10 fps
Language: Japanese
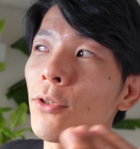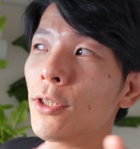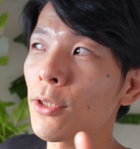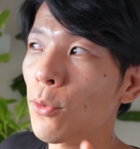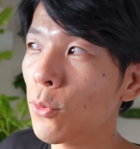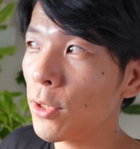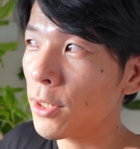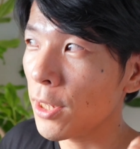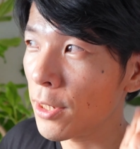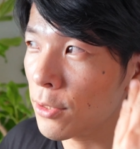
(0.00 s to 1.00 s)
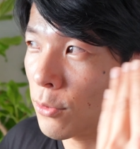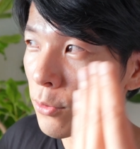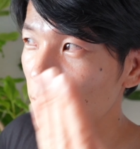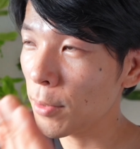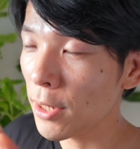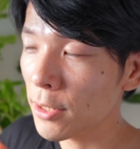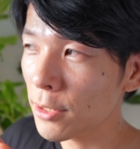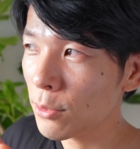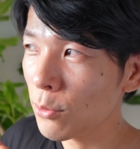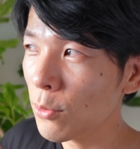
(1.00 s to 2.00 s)
自己否定するイメージ
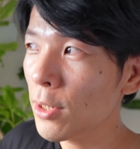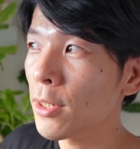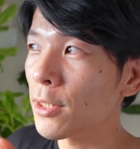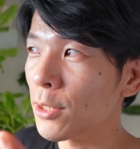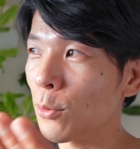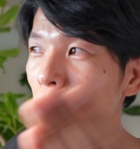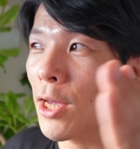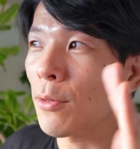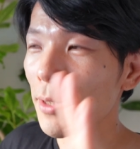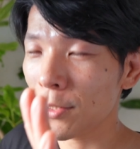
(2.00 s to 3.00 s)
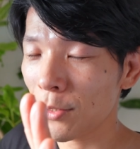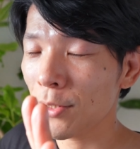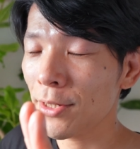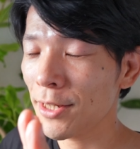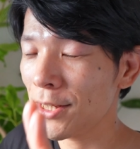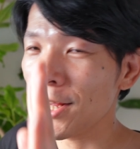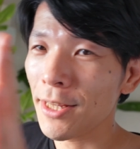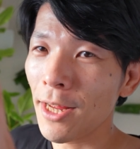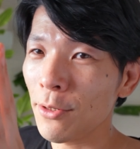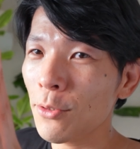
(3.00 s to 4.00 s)
と自己対話する。否
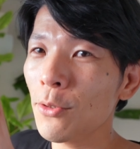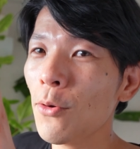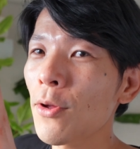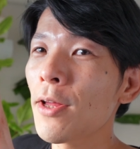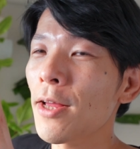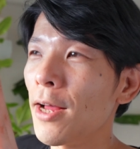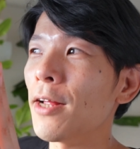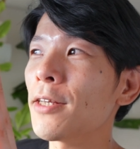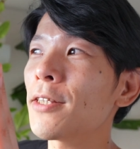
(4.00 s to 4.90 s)
定、あの、それと、あん